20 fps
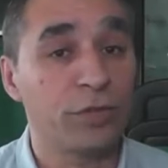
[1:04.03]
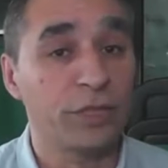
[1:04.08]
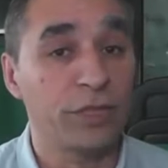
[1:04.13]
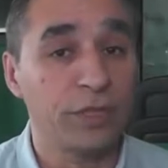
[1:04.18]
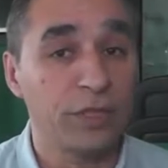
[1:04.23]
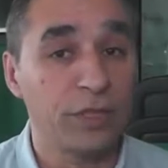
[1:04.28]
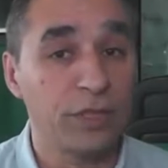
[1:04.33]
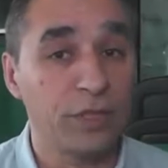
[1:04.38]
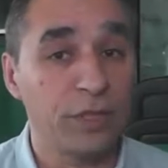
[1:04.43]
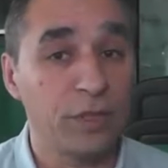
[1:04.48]
que
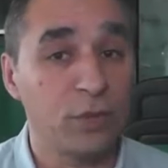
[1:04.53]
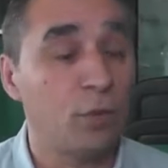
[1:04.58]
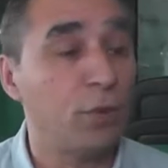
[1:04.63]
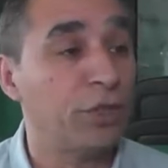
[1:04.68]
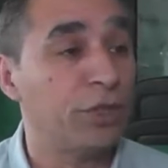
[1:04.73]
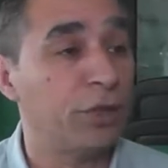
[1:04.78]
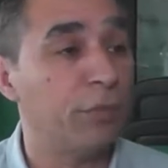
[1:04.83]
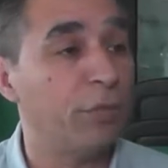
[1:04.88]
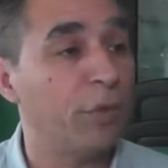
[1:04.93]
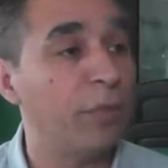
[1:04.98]

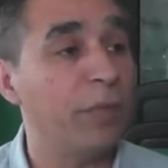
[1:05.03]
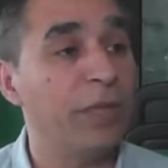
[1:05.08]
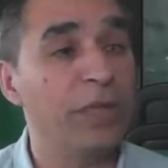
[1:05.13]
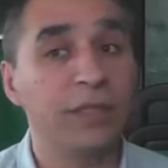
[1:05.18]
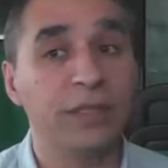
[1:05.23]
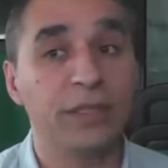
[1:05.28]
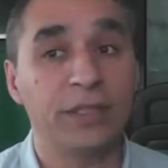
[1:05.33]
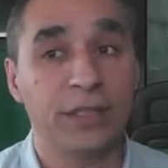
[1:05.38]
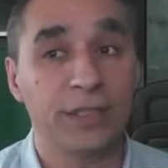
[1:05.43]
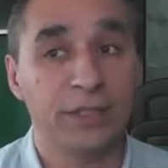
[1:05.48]

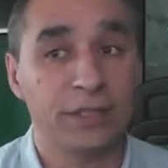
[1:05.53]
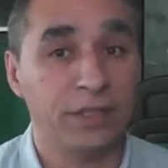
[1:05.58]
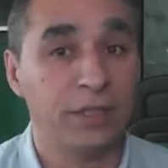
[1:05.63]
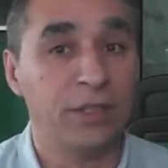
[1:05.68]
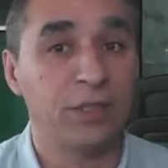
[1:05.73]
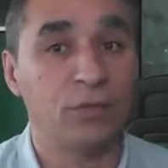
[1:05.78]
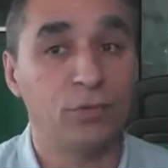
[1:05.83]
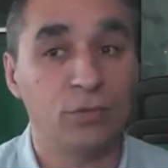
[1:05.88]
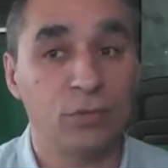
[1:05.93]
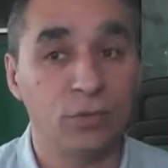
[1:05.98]
ultimamente tem
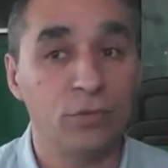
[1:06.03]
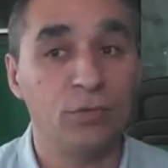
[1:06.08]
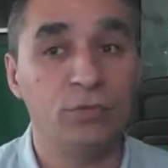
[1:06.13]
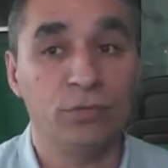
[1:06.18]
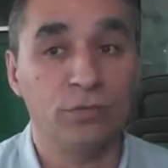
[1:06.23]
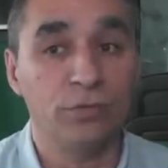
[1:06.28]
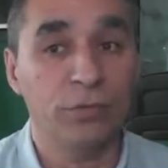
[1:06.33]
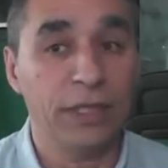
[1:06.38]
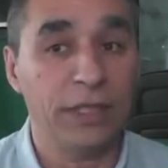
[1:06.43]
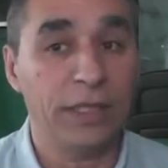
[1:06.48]
tido
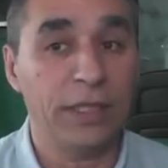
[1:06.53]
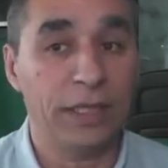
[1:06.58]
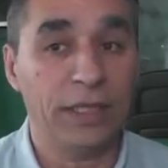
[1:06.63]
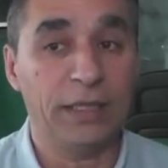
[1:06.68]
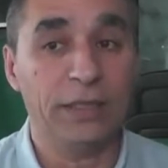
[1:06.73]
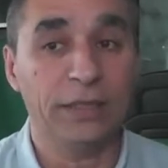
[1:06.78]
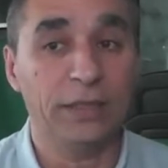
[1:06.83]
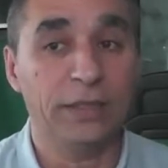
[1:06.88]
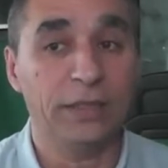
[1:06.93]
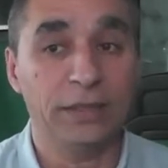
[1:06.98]
uma
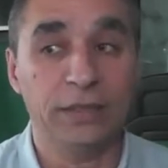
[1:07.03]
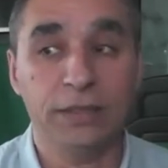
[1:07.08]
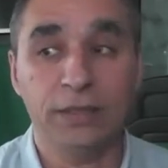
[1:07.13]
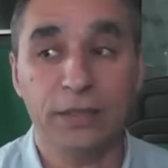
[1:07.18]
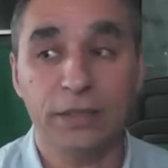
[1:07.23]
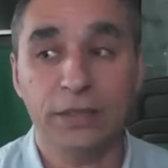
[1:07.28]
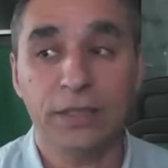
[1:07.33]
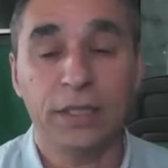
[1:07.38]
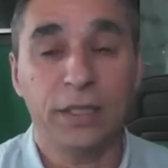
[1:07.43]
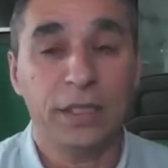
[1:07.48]

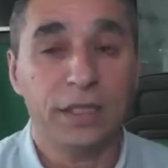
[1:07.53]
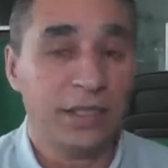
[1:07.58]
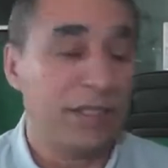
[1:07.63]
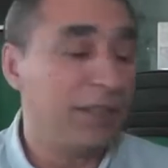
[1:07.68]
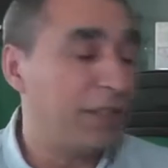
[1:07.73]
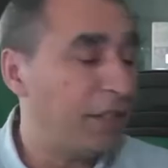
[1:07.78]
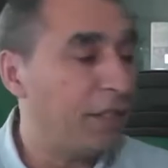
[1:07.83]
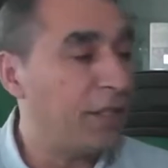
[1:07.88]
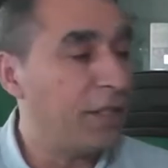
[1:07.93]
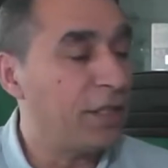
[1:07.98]
grande. tem
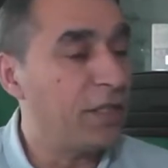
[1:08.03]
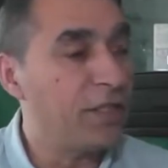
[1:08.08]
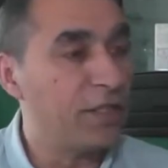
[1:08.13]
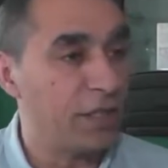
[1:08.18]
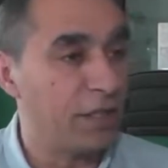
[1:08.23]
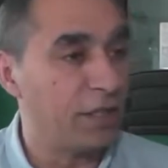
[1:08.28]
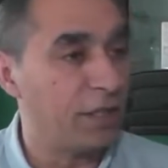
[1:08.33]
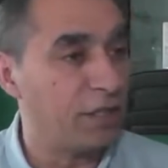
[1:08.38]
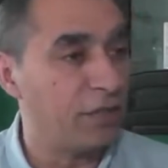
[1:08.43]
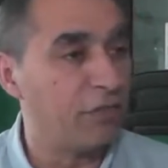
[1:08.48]
tido
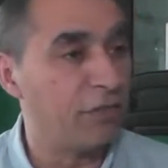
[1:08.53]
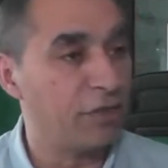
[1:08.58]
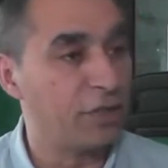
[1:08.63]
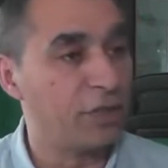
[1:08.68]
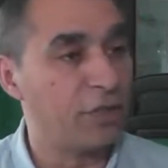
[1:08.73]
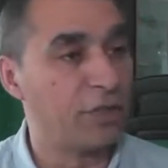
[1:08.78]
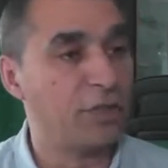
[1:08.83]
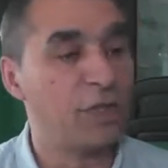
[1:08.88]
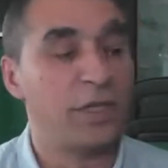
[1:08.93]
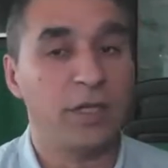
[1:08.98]

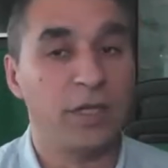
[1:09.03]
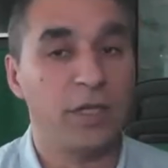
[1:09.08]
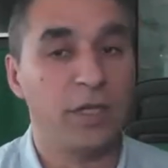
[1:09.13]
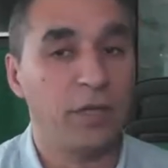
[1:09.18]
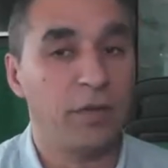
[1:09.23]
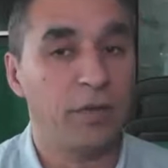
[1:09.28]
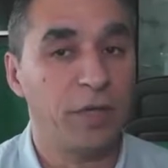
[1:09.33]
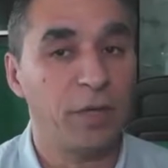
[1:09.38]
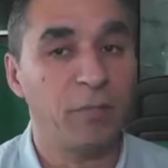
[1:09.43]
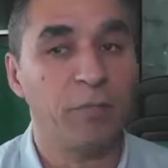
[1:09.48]
iniciativas
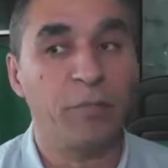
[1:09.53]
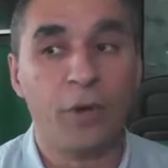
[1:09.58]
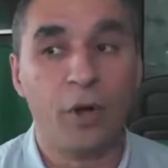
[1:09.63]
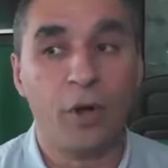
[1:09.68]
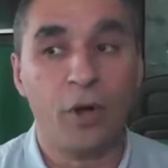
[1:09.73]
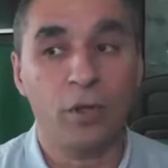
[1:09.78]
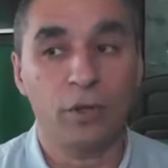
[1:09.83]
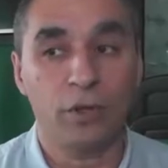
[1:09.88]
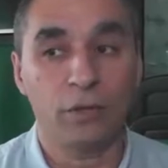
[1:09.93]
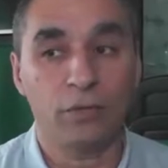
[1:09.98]
em, em
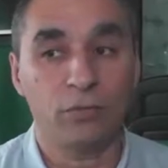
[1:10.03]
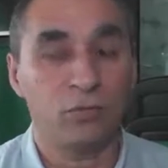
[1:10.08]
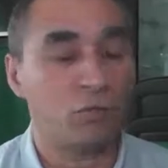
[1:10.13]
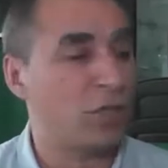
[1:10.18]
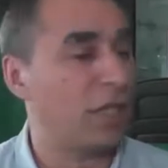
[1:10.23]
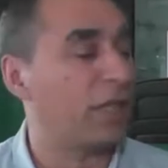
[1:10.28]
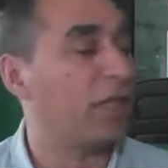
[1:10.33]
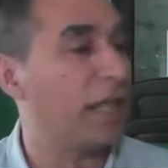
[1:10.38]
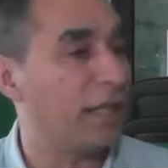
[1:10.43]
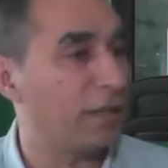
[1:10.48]
prol
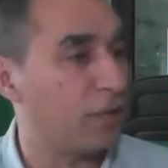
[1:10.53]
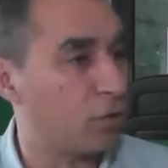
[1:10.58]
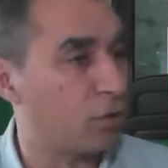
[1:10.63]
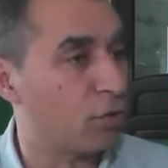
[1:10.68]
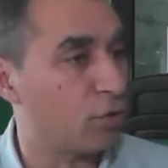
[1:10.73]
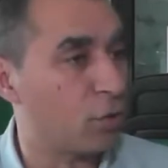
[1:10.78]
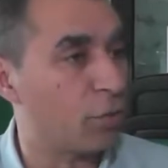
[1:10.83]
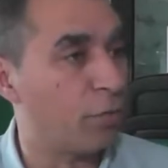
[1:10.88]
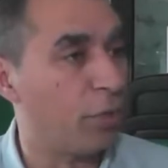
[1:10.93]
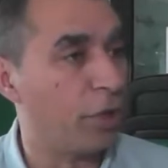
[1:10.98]
dos atletas
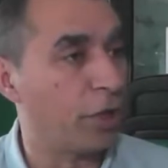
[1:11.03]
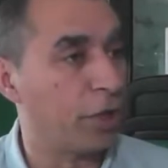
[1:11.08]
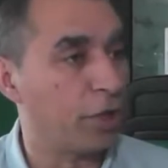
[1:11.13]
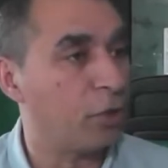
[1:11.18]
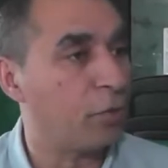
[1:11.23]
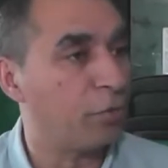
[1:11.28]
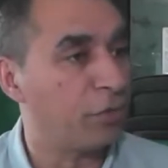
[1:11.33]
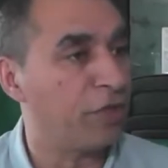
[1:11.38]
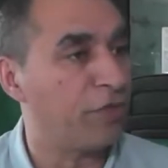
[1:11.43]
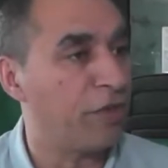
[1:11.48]
do Sporting,
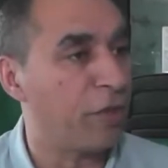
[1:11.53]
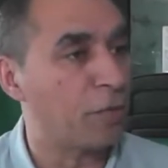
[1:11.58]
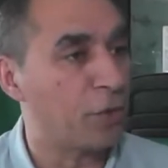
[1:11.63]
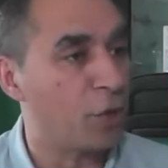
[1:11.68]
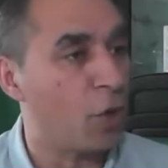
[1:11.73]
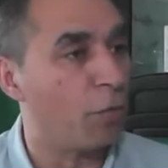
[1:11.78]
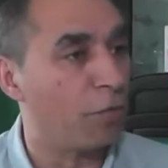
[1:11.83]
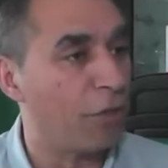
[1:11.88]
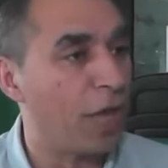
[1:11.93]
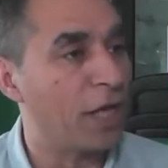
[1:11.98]
como
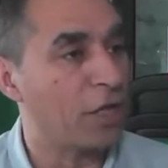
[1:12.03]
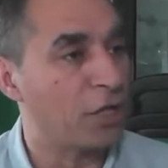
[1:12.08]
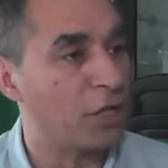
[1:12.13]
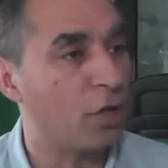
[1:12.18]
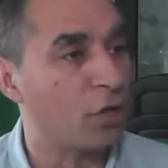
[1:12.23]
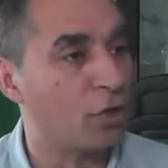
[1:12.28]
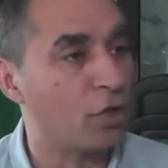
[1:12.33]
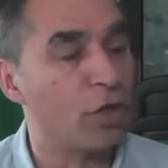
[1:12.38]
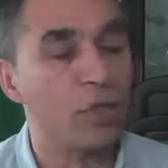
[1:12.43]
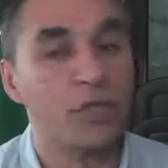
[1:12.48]
tivemos a homenagem
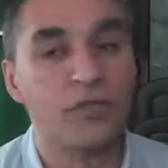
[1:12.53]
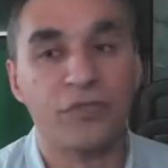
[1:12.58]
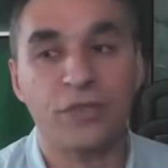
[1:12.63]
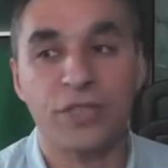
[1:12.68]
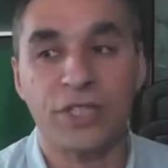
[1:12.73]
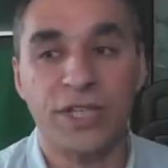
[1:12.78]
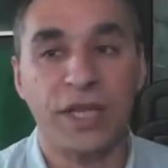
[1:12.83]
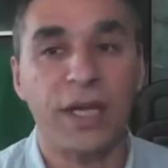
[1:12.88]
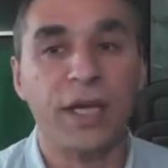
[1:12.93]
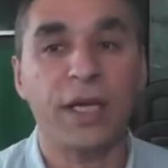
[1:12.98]
ao Jorge
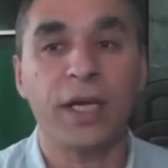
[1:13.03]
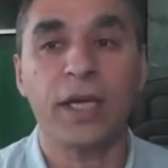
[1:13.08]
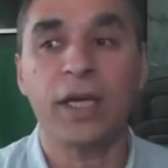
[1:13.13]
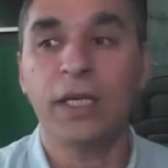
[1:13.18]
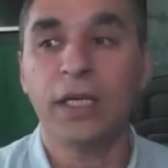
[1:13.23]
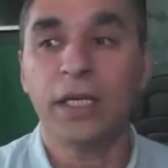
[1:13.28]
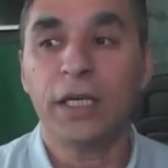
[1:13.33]
Fonseca,